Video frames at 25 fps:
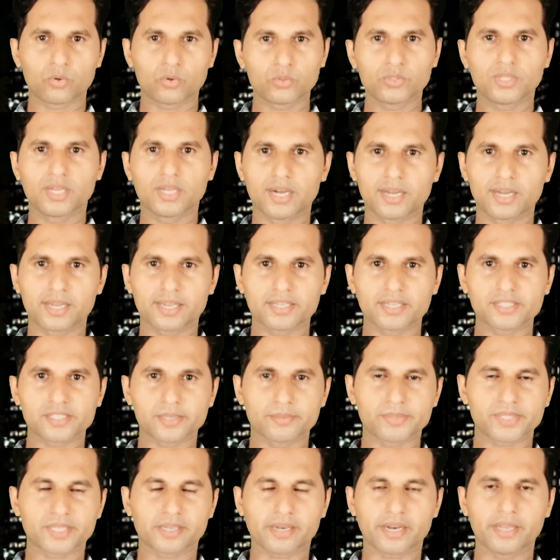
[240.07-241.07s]
खुद आके
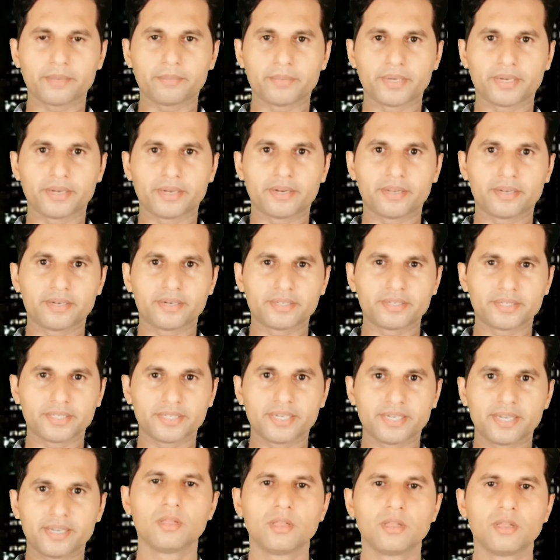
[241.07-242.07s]
सब्सक्राइब करें
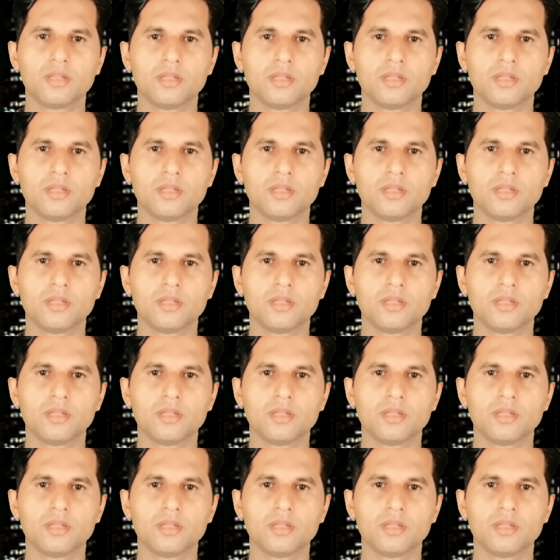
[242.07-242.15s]
ठीक है